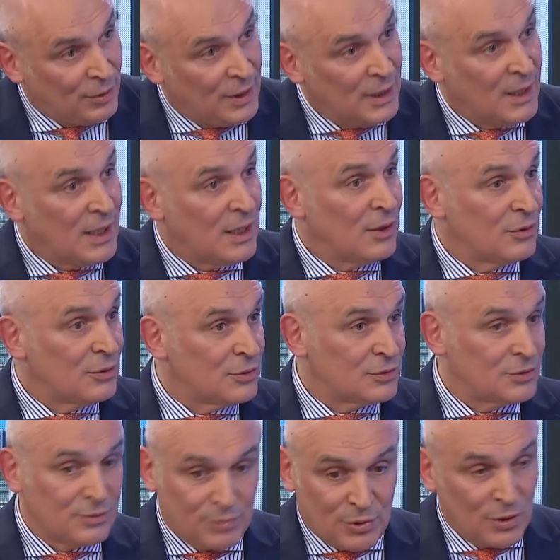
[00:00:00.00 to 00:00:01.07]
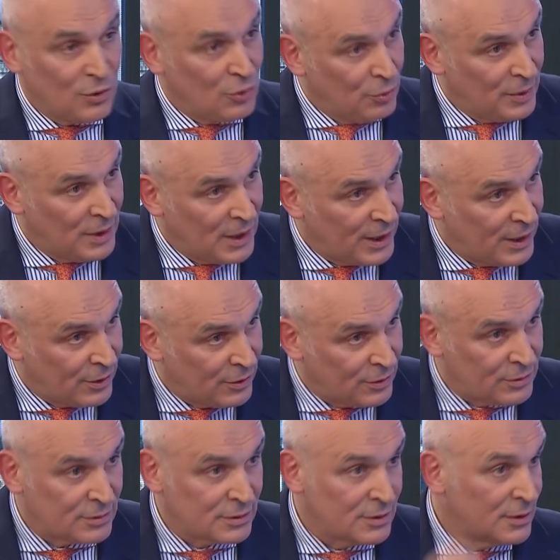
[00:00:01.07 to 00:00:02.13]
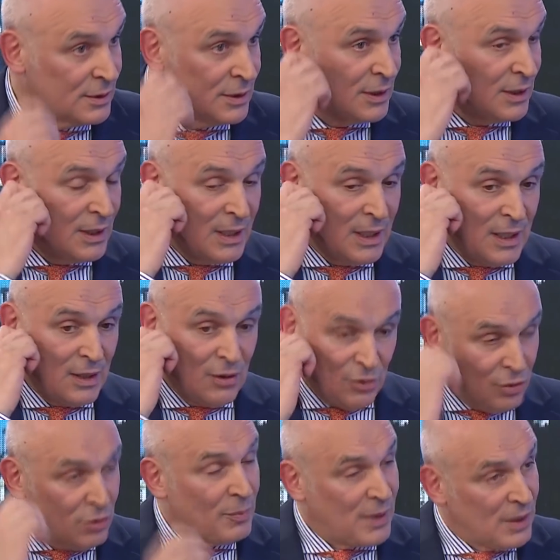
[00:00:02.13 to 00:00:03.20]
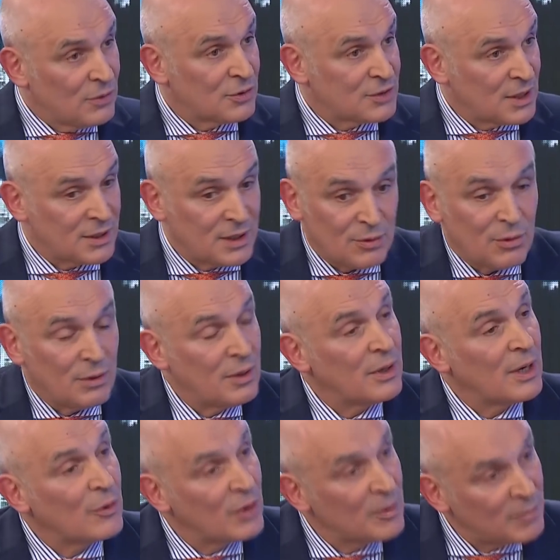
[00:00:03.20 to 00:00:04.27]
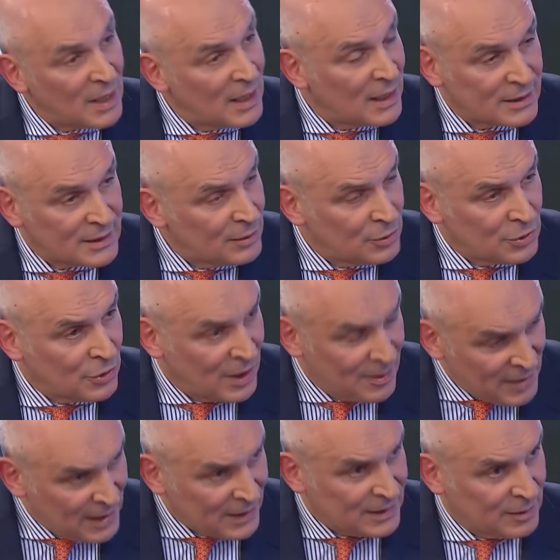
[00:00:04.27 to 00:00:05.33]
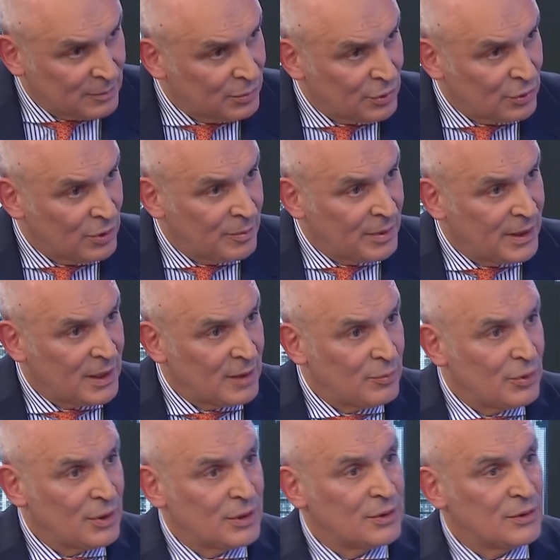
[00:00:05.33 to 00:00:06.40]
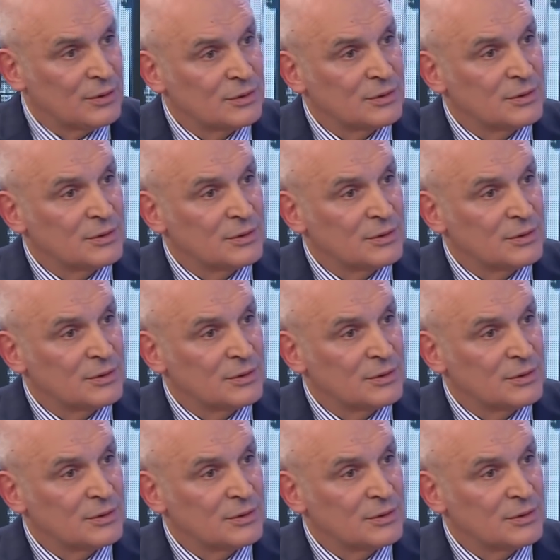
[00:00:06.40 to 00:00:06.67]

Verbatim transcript: jubilados por el jubileo, lo estuvieron pagando los activos. Bueno, ahora no hay más. El activo no da más tampoco de pagar impuestos.